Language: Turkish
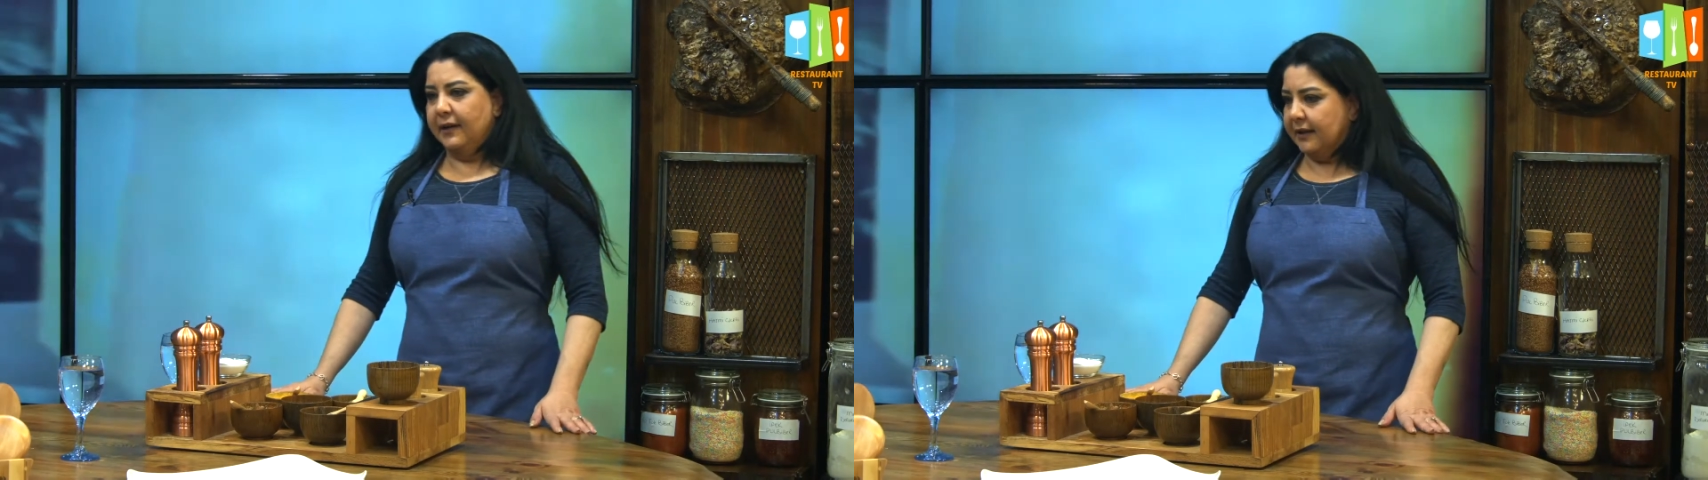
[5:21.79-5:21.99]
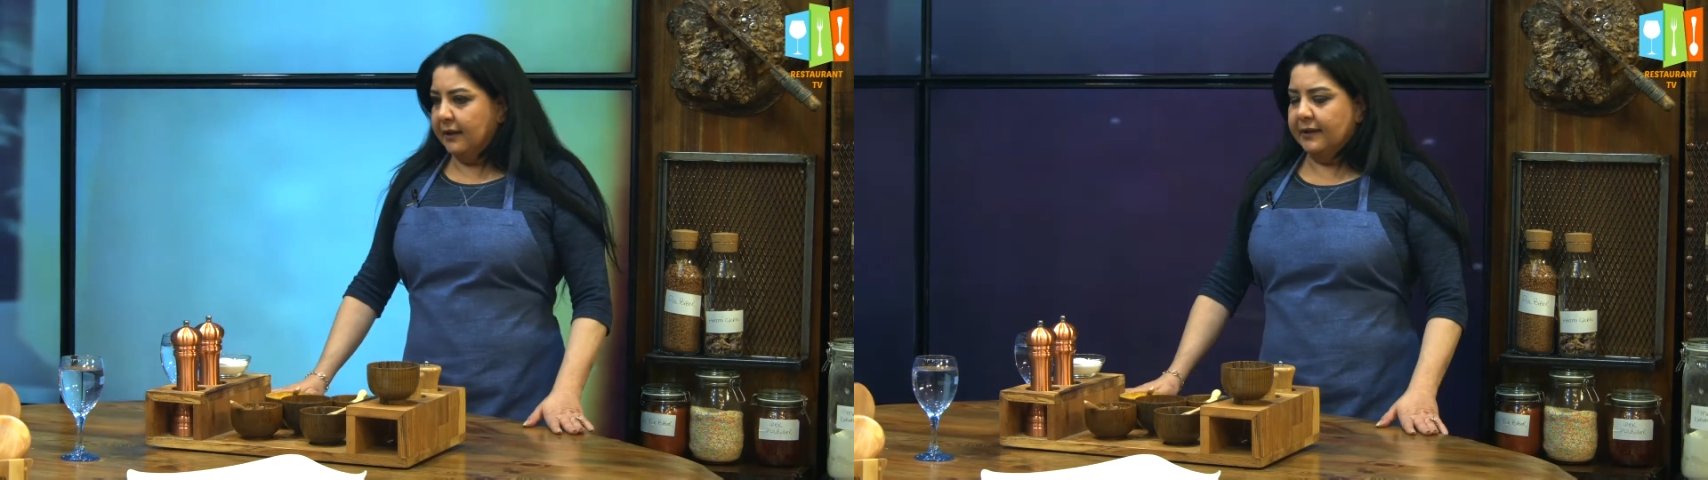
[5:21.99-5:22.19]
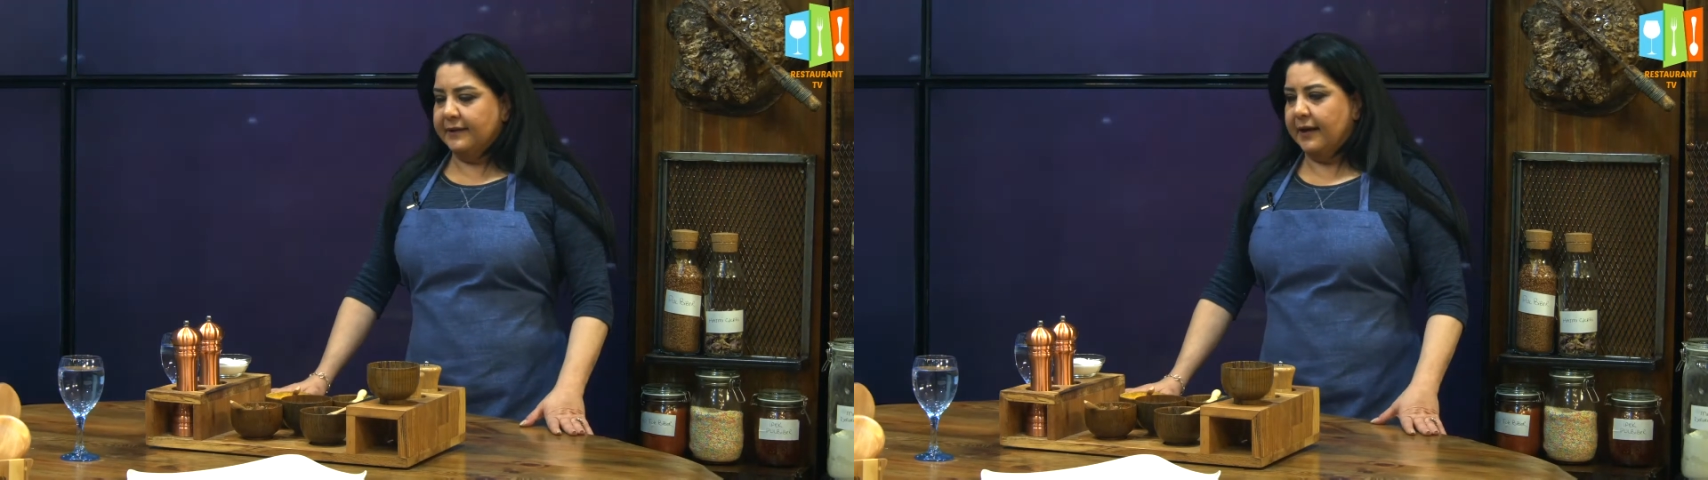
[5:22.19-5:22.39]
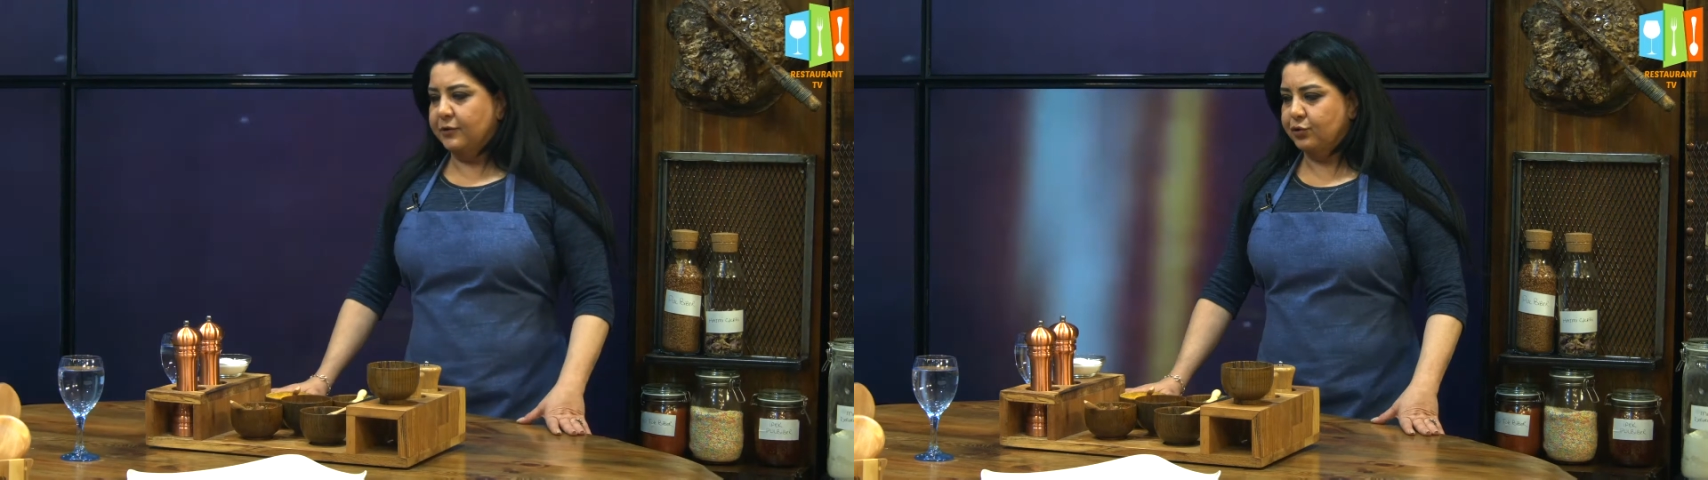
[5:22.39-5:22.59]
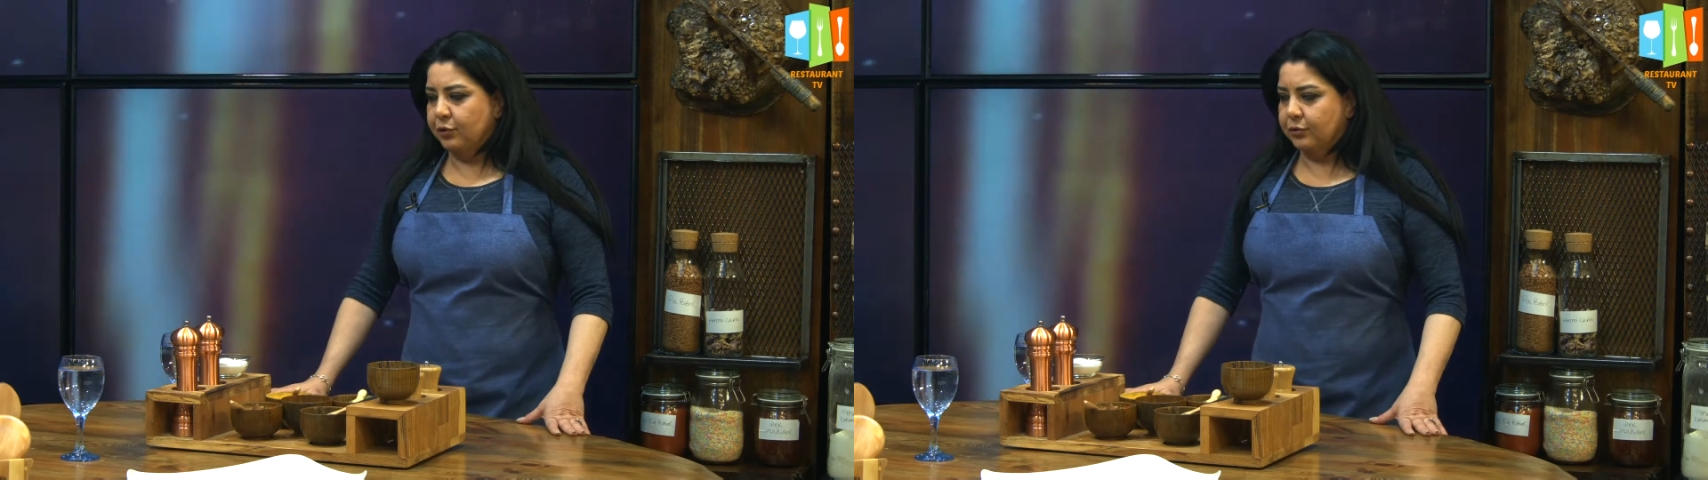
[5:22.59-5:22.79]
Hakikaten
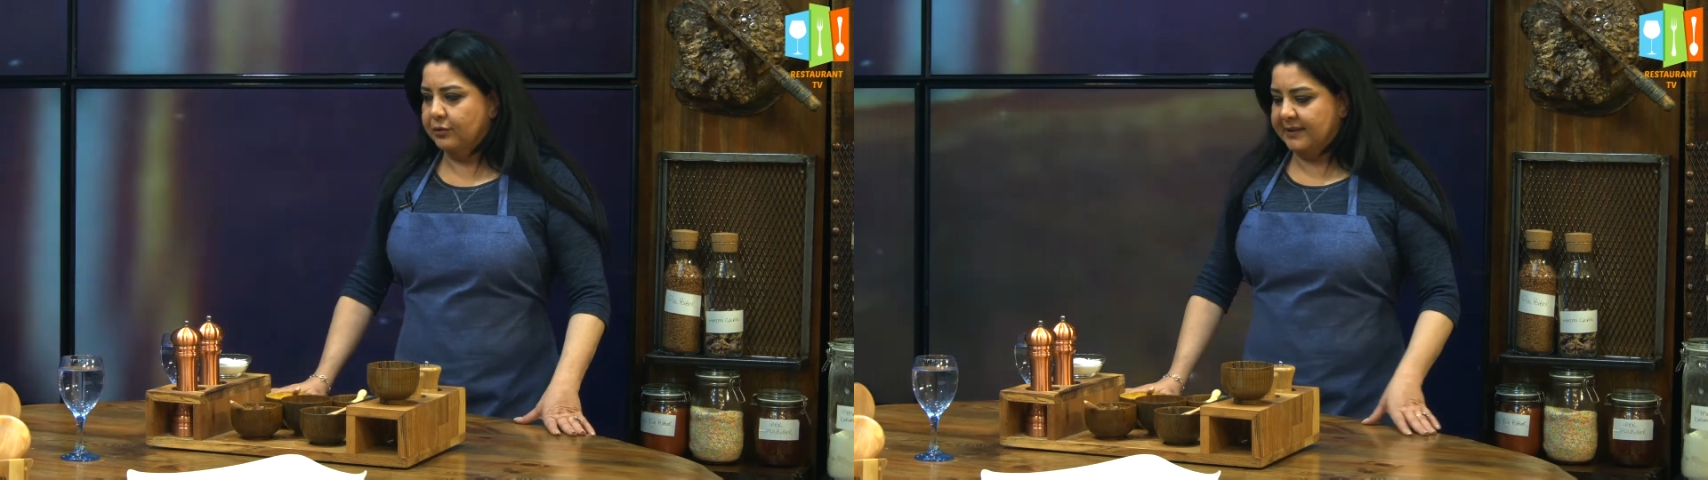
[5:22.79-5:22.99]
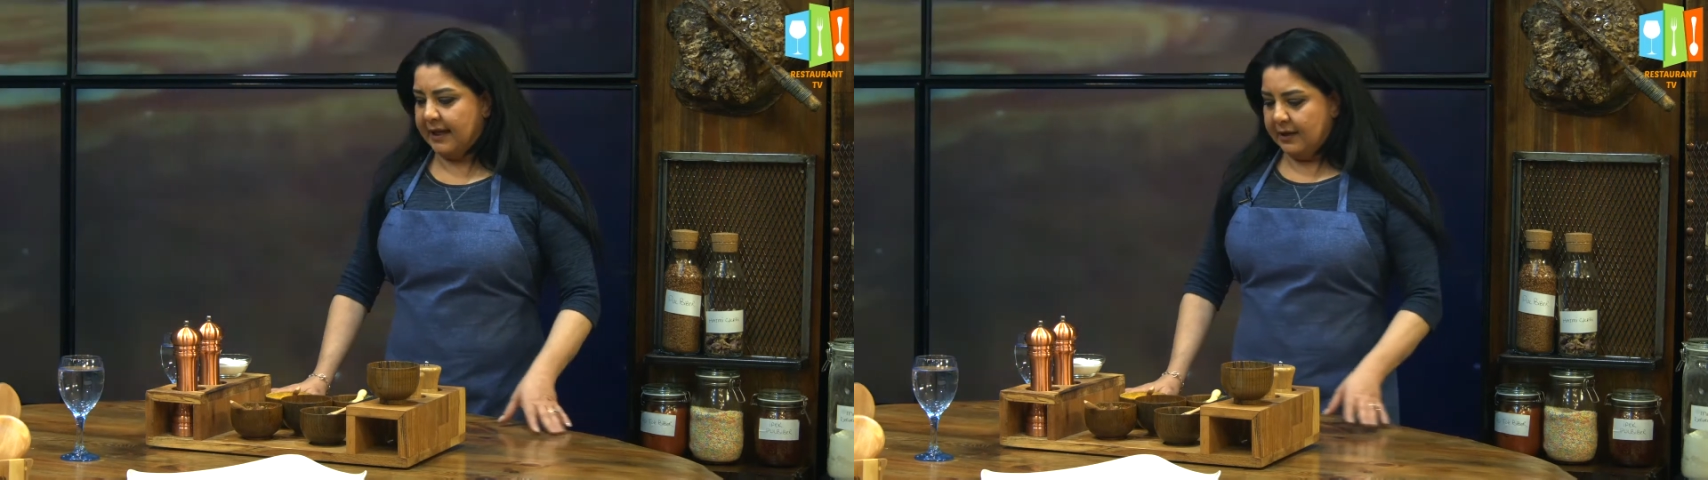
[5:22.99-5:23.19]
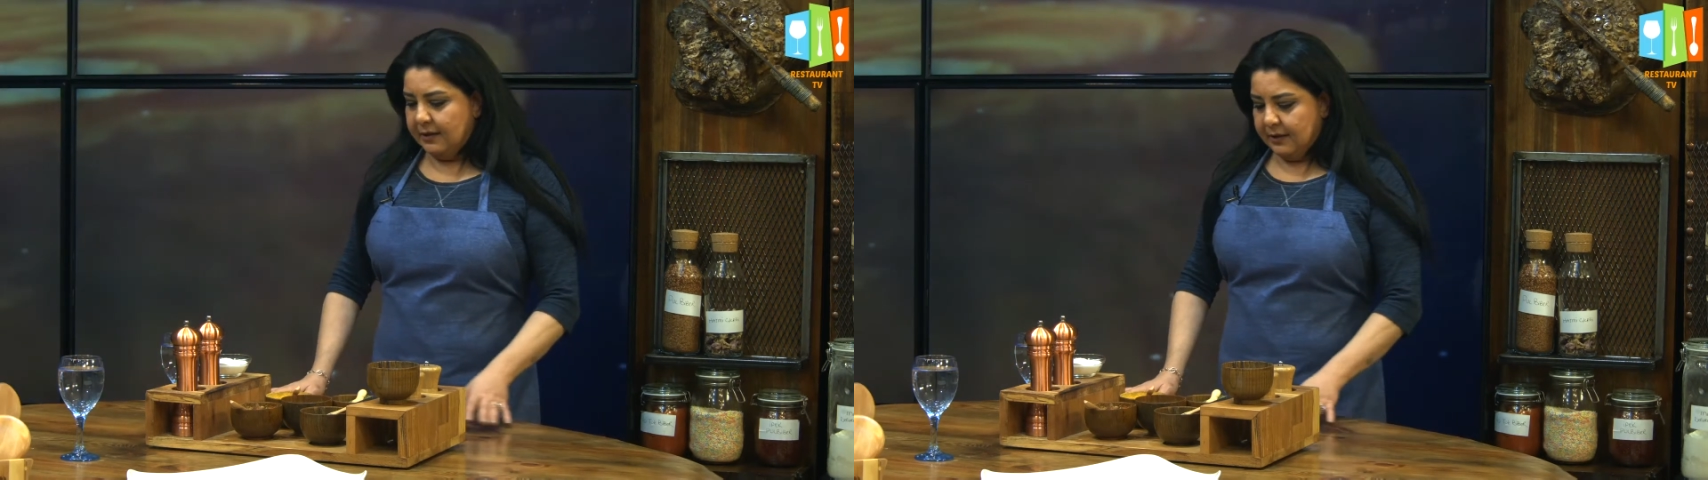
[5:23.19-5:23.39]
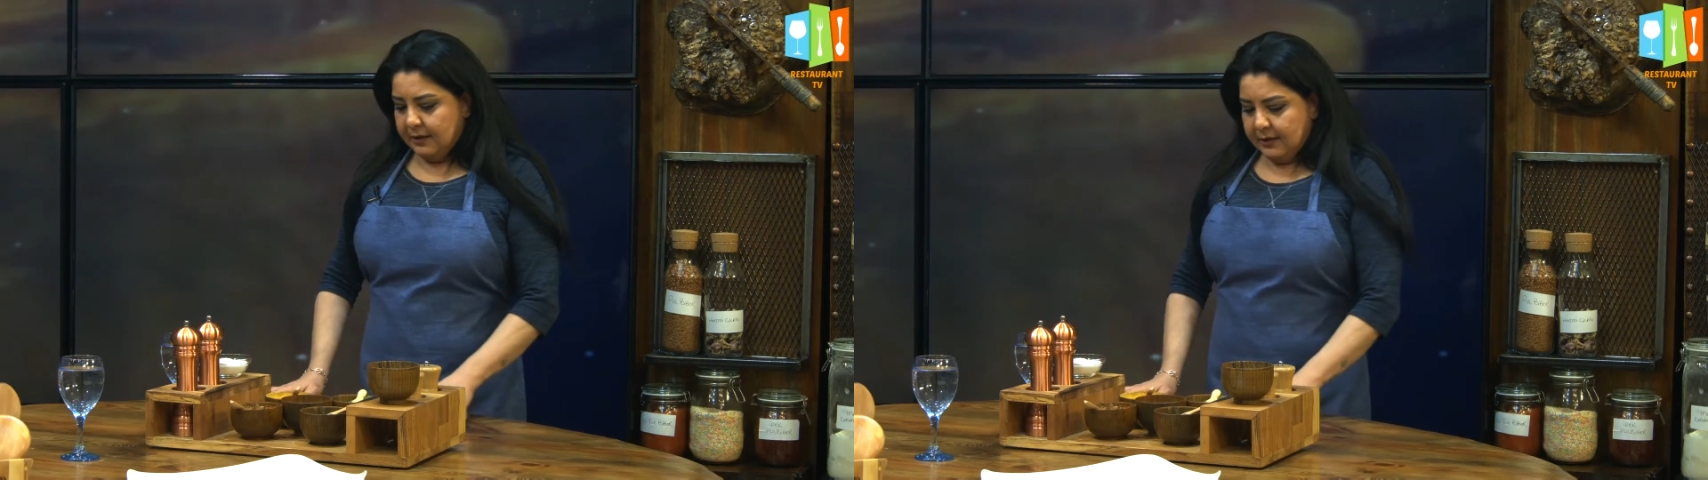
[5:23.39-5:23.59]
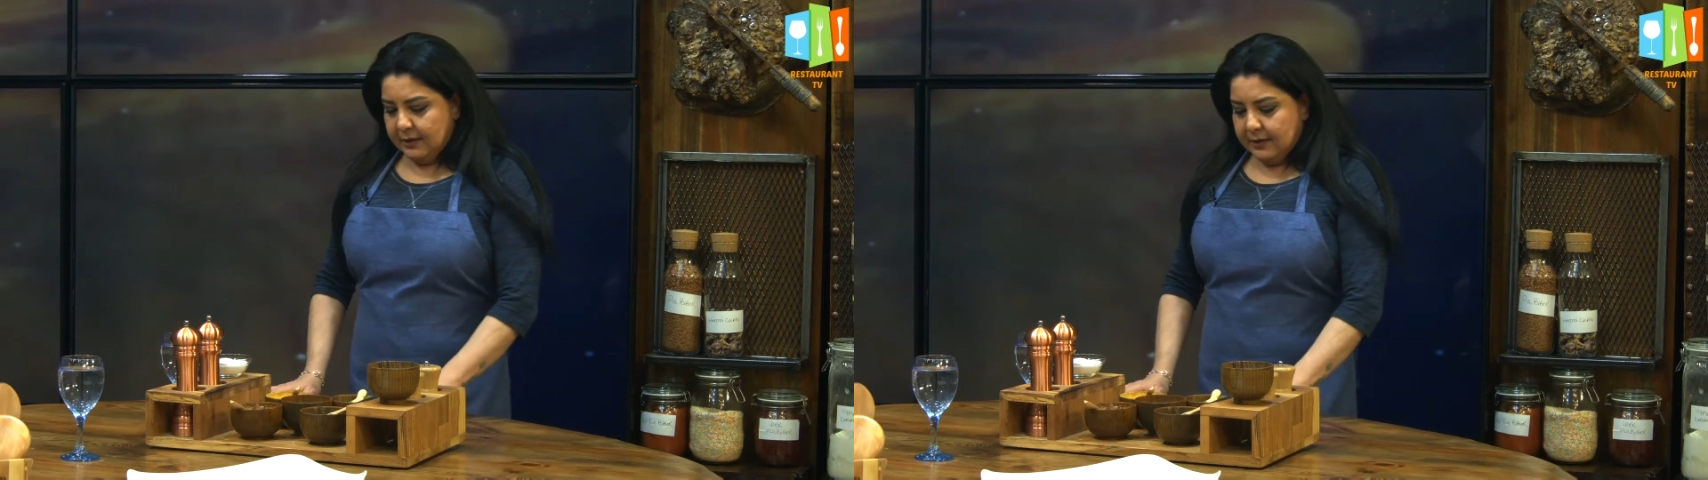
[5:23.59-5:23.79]
çok güzel.
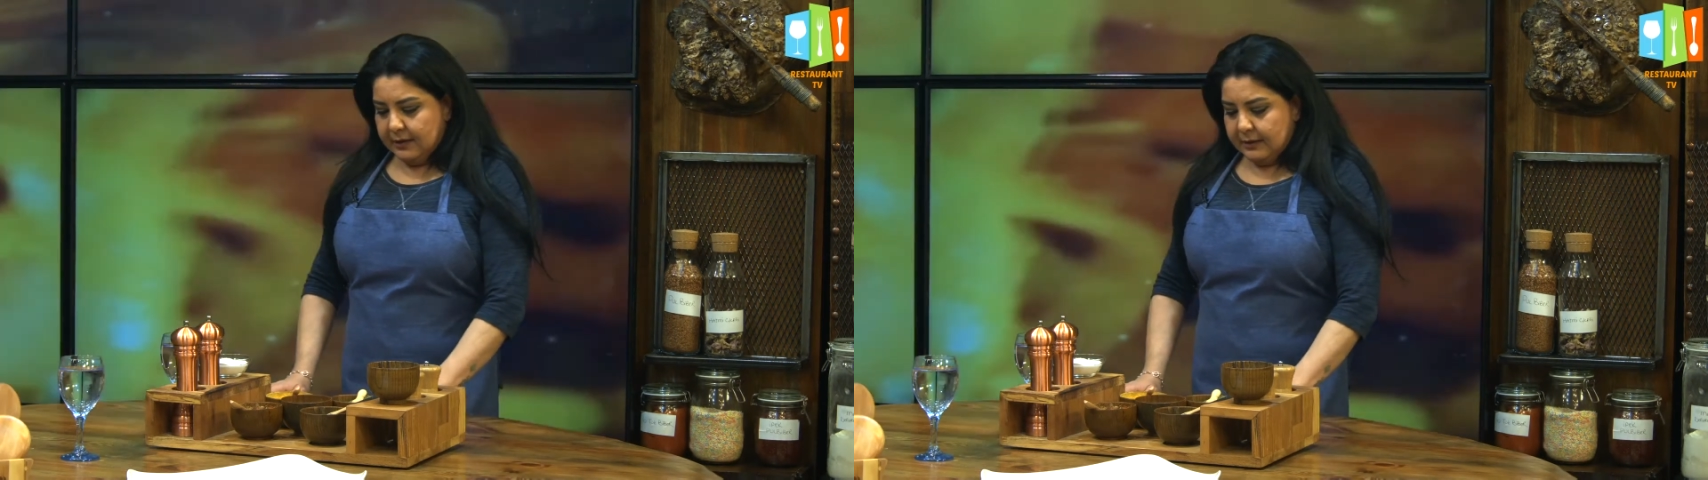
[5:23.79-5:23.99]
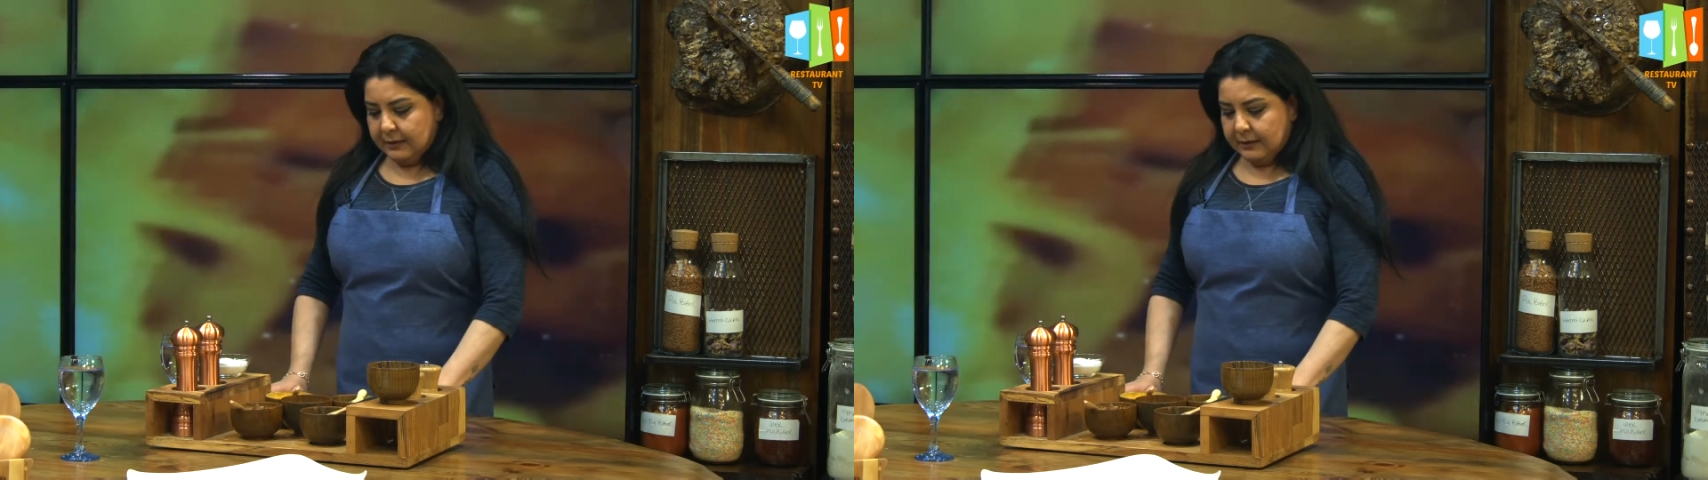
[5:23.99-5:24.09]
Evet.